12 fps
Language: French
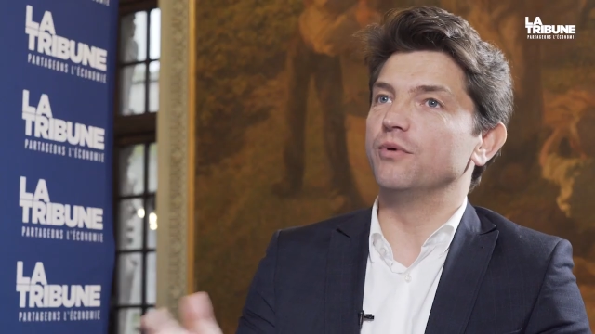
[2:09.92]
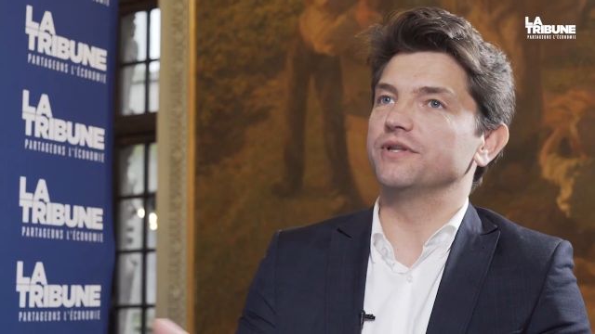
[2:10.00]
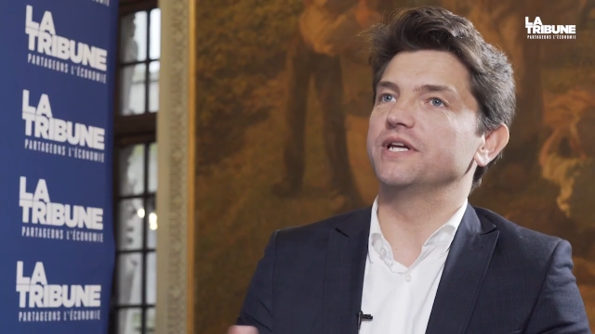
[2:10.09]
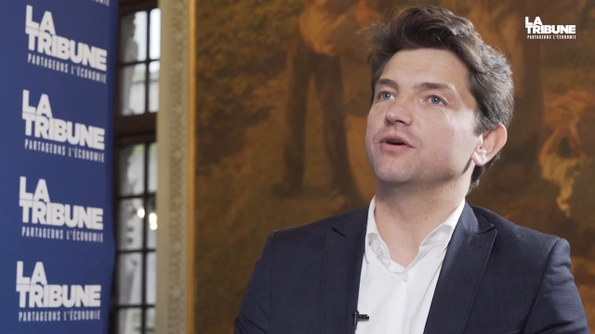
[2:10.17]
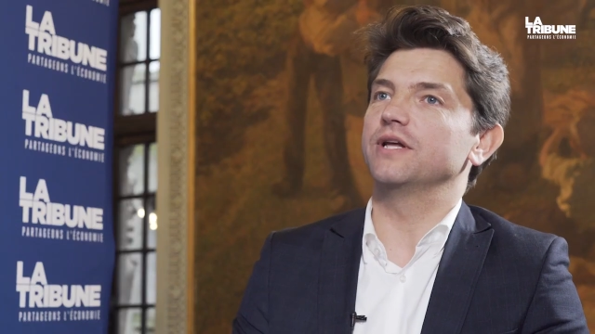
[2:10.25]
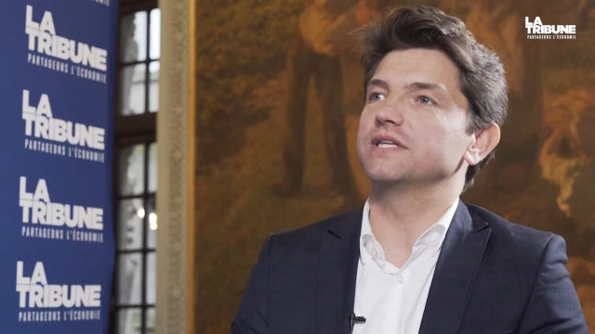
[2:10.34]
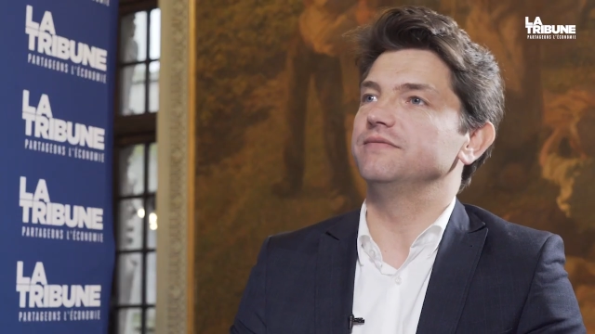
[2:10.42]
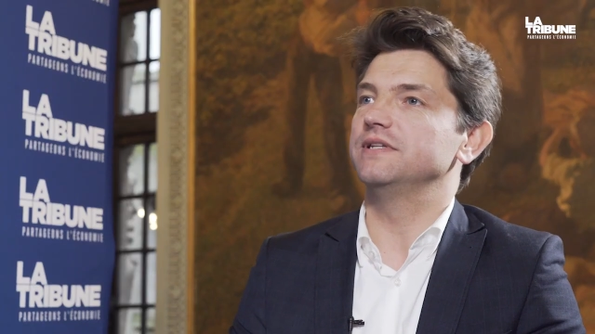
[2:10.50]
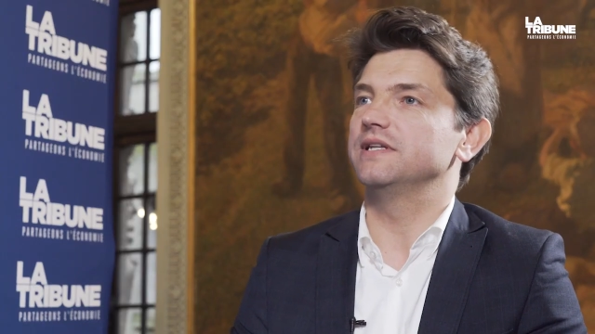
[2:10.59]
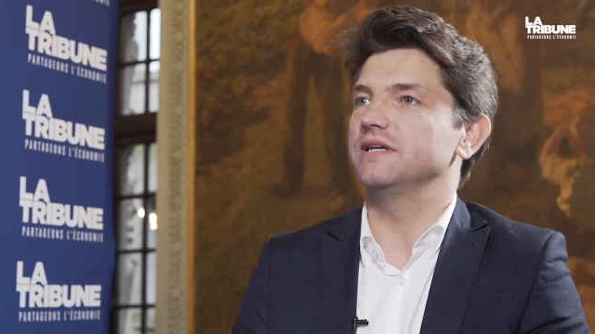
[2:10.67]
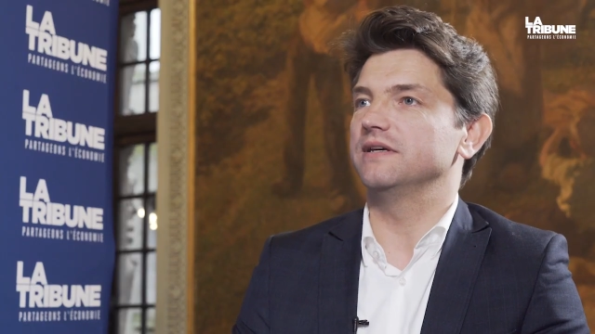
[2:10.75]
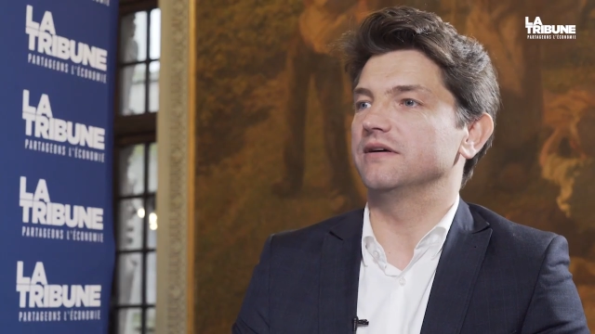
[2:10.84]
demande des
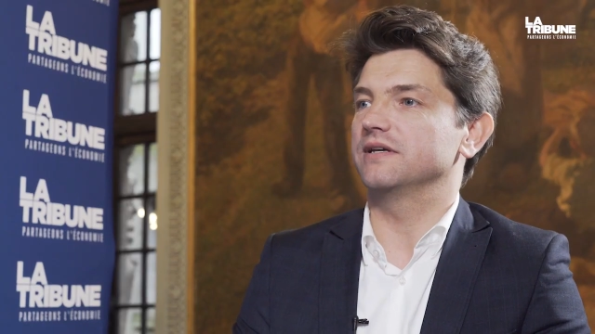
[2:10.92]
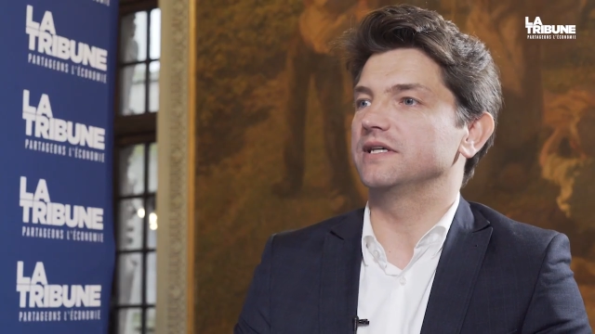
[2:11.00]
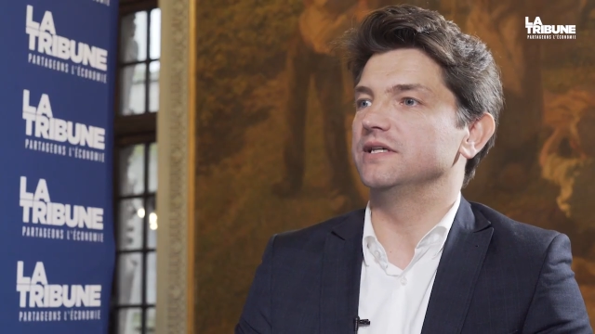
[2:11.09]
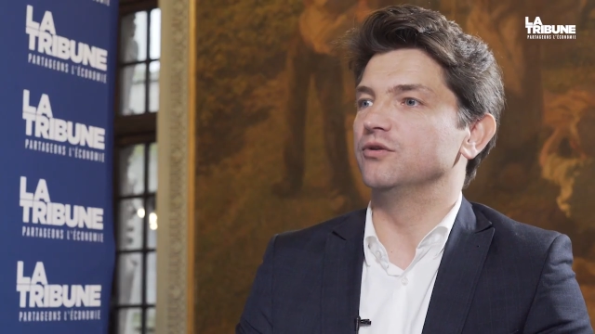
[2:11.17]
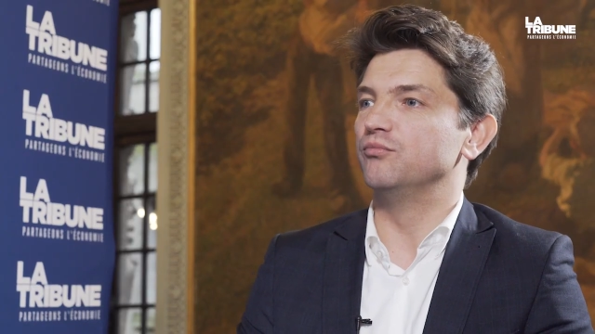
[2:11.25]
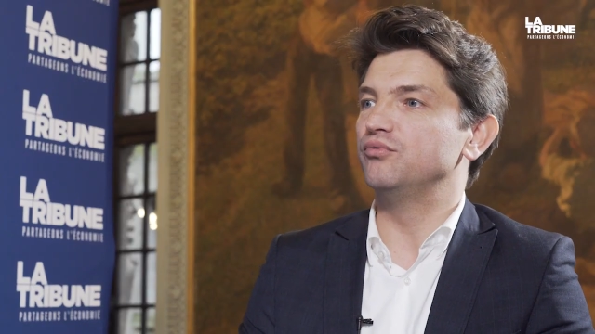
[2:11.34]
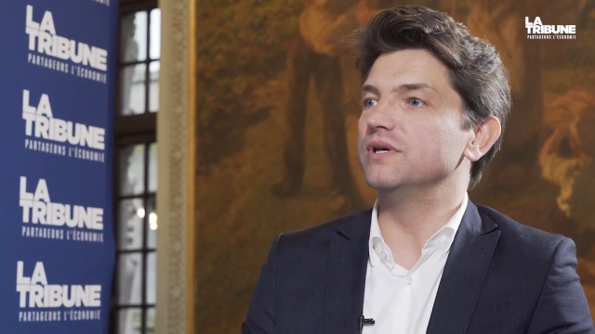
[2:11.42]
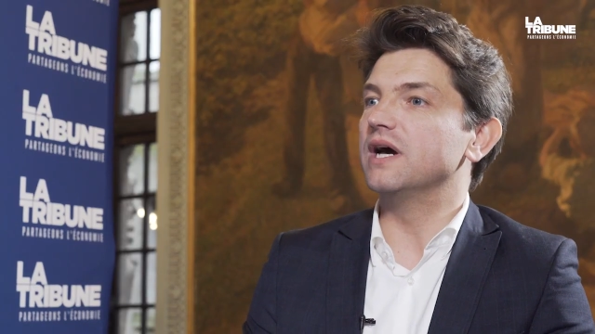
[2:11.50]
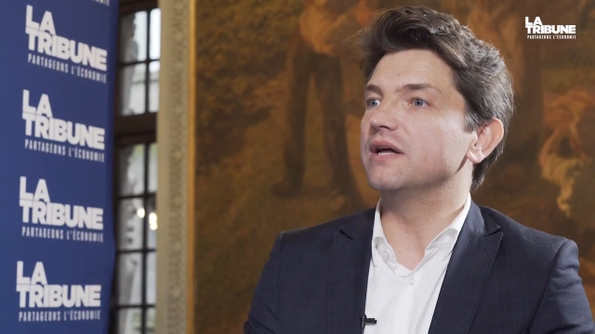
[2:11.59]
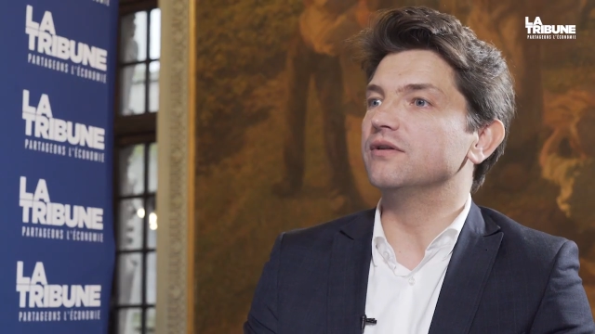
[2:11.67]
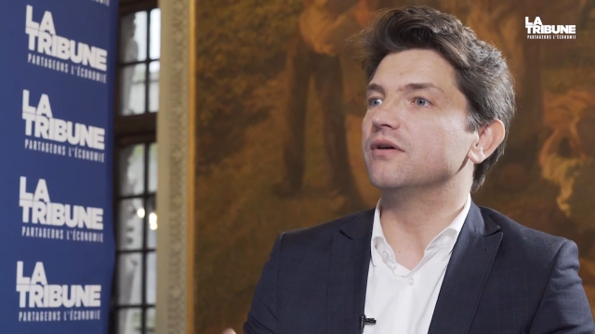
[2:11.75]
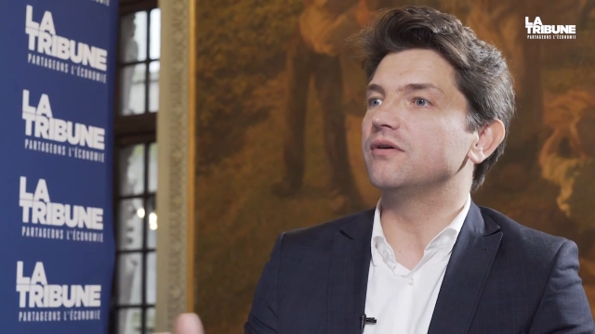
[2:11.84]
collectivités euh, qui, depuis
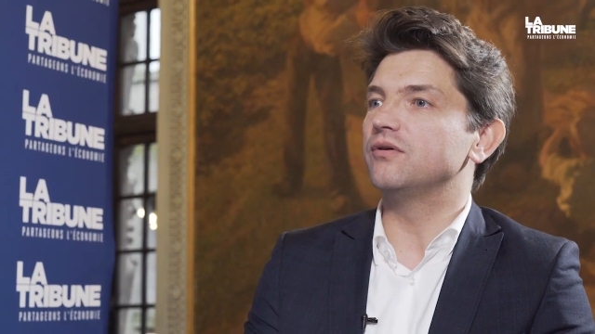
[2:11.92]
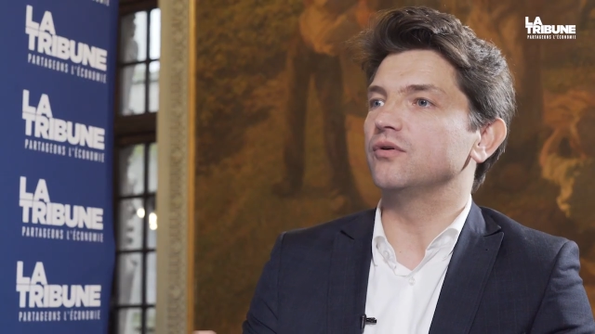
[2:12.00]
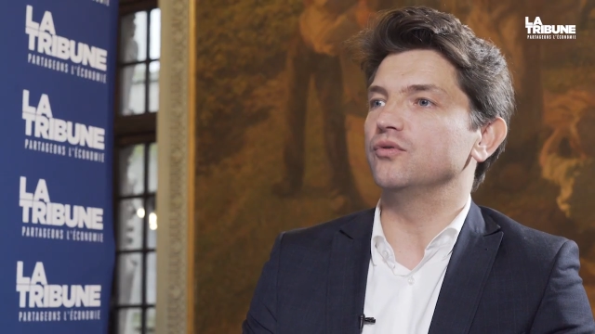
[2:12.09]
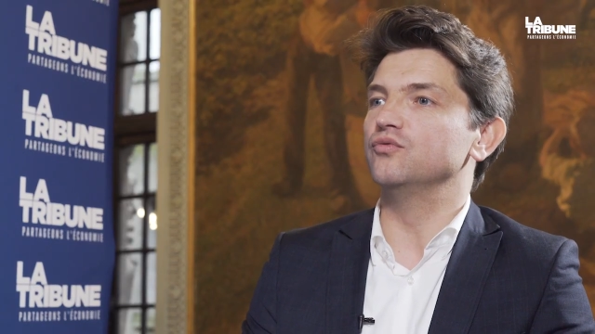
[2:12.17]
un an,